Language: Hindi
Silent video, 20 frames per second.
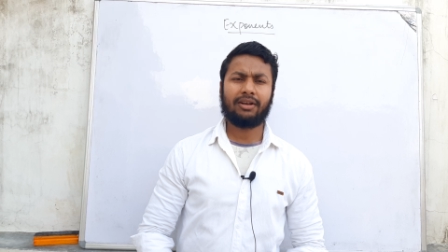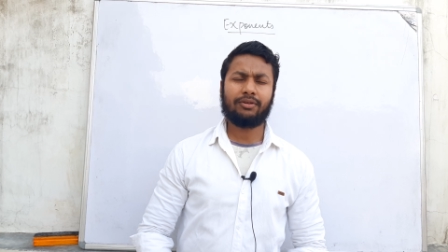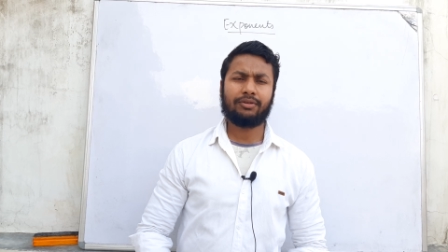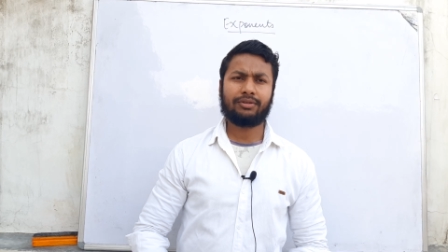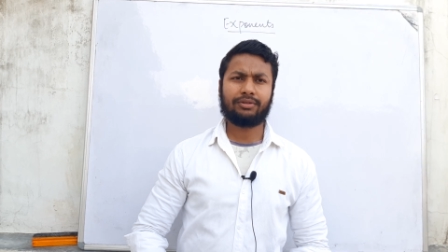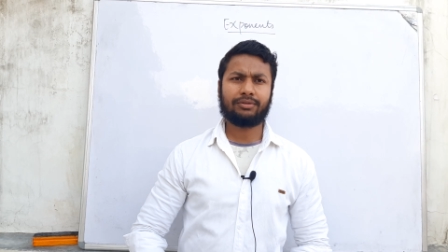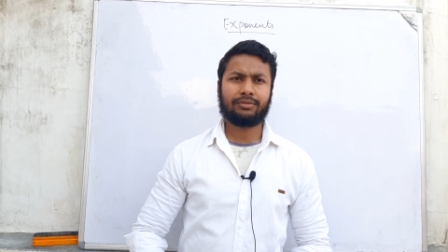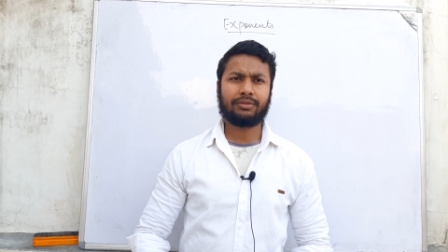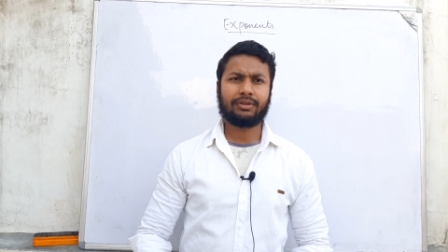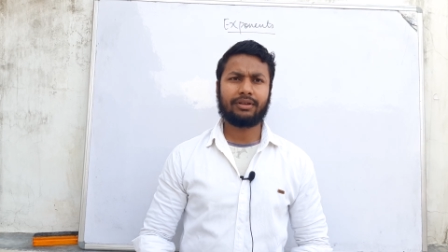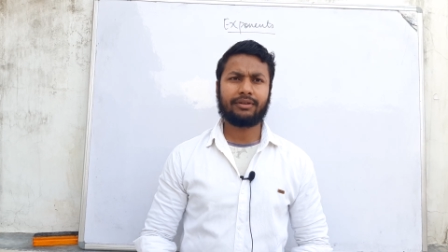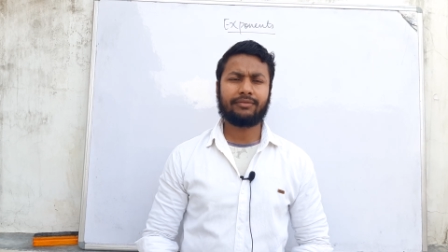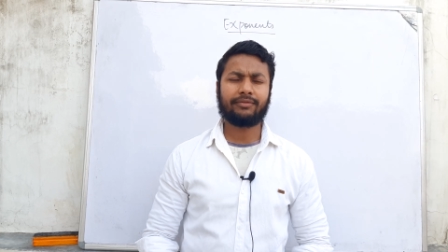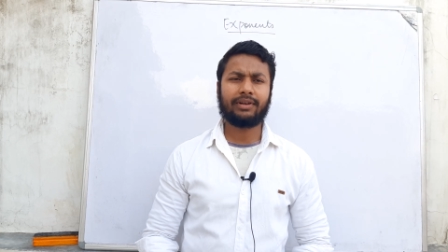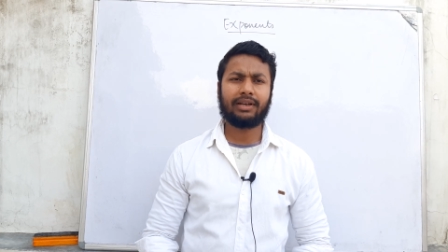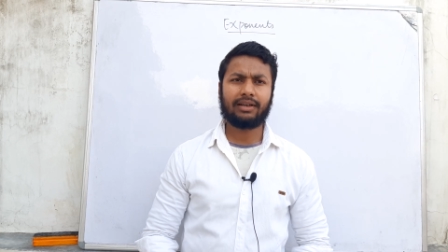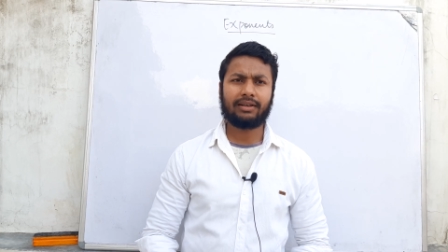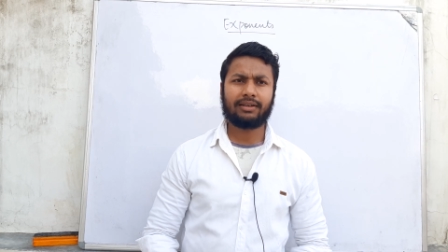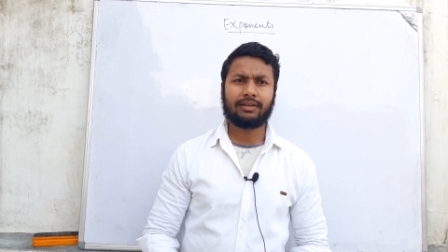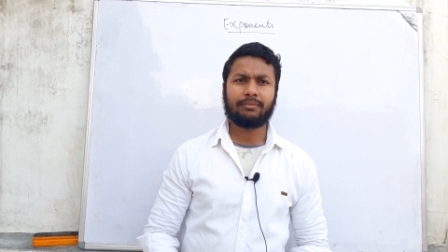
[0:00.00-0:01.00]
hello student
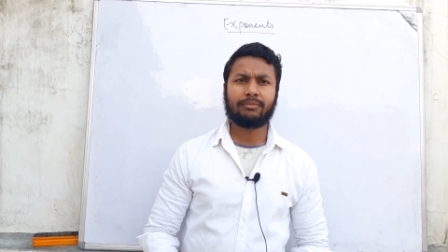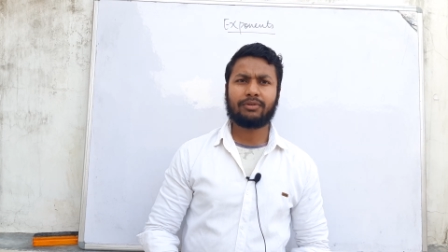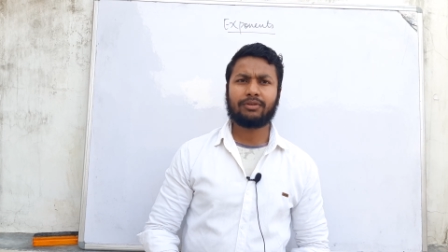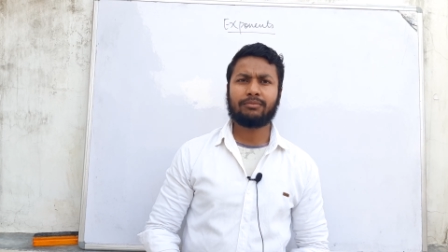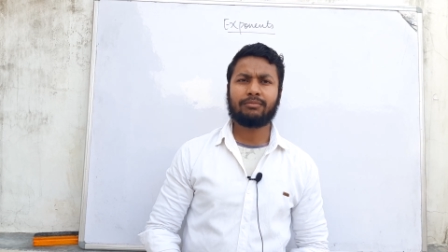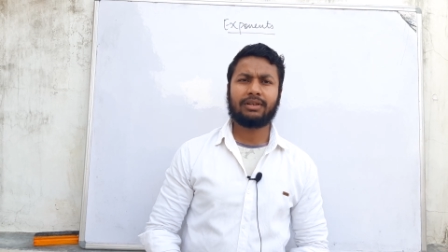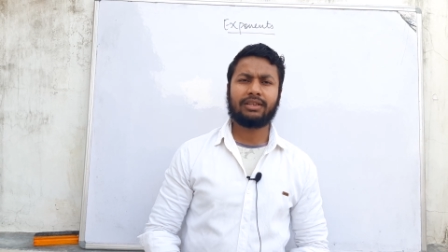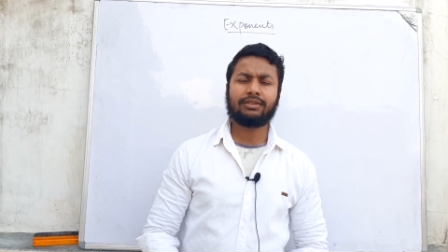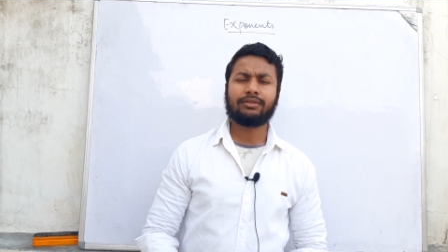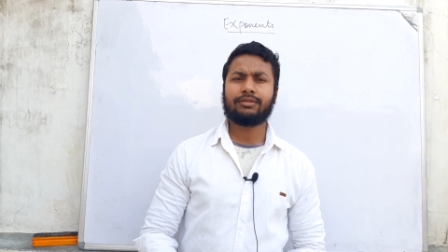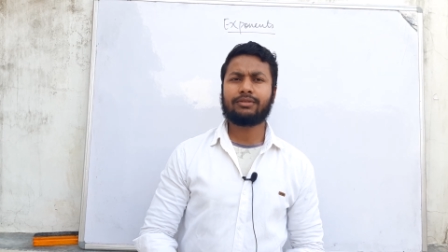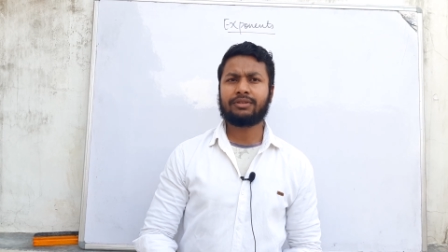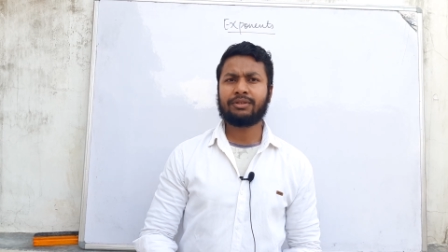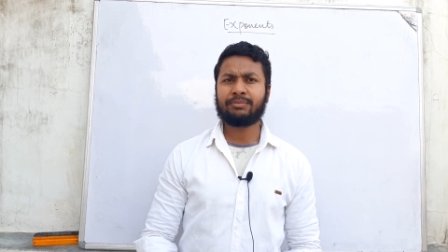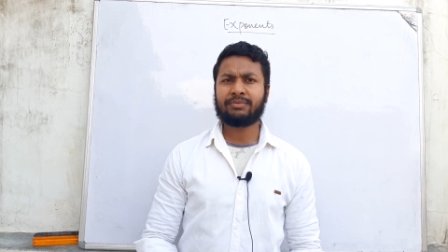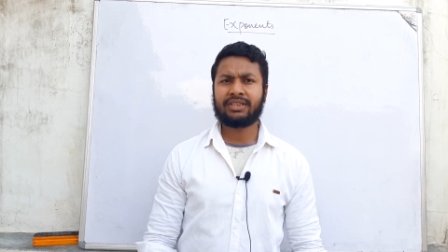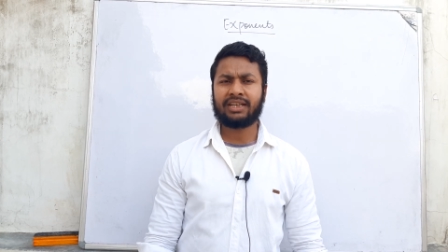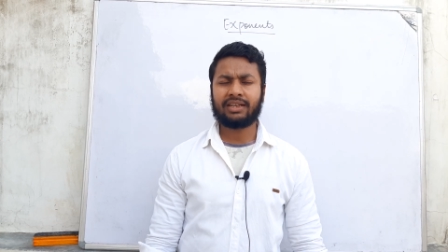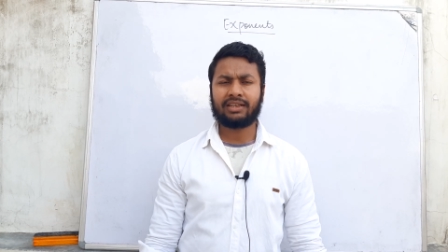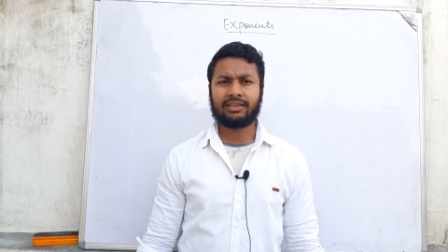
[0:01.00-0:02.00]
welcome to my
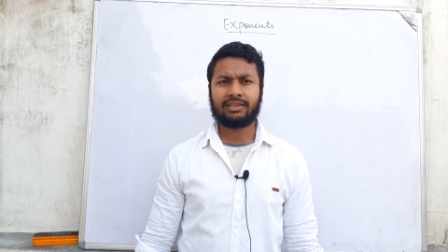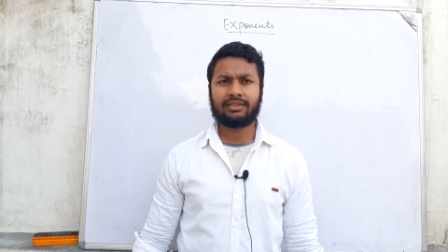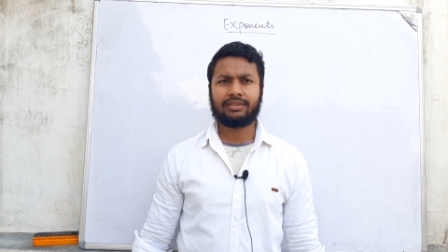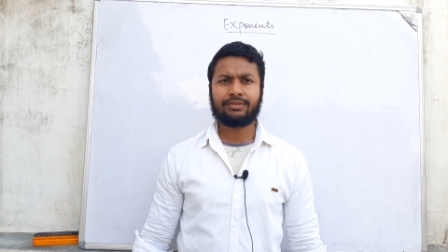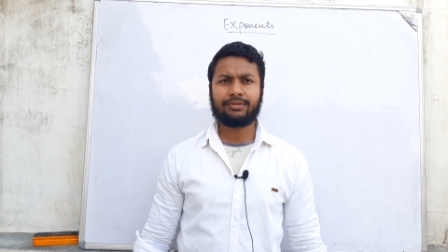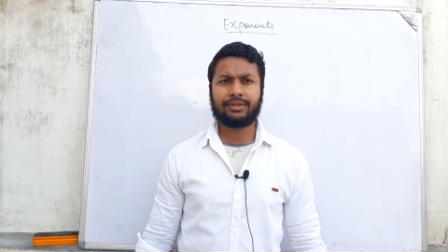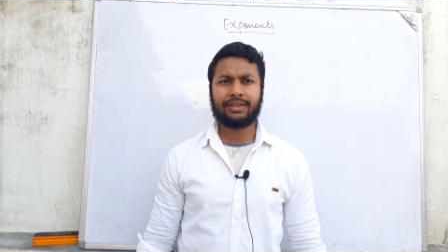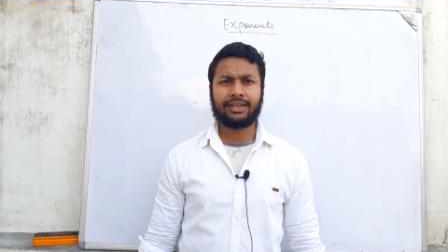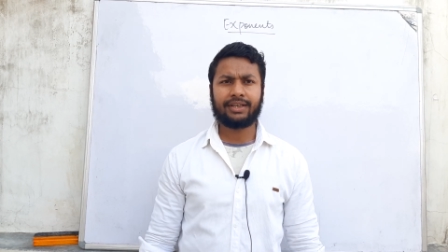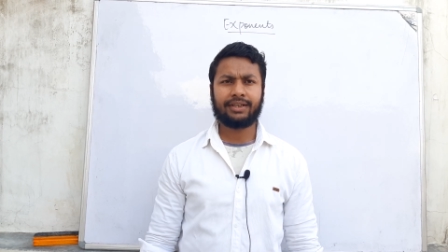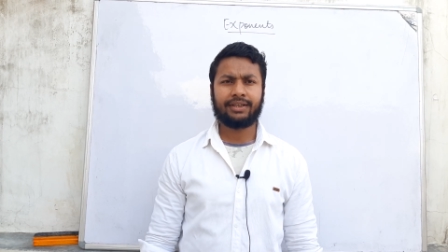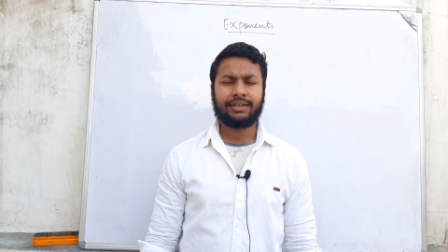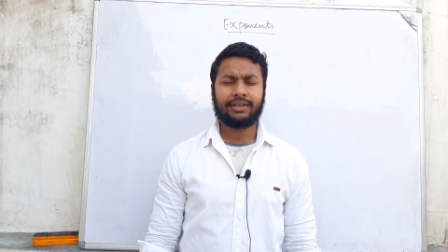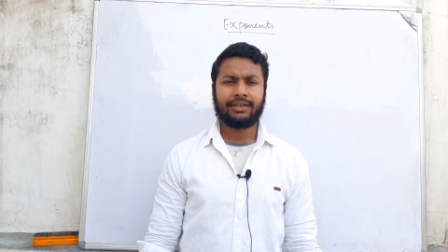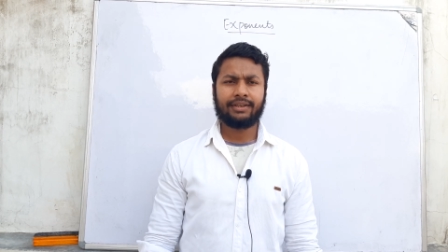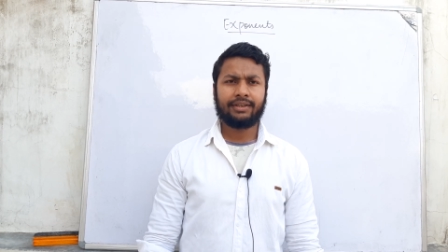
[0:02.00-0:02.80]
youtube channel today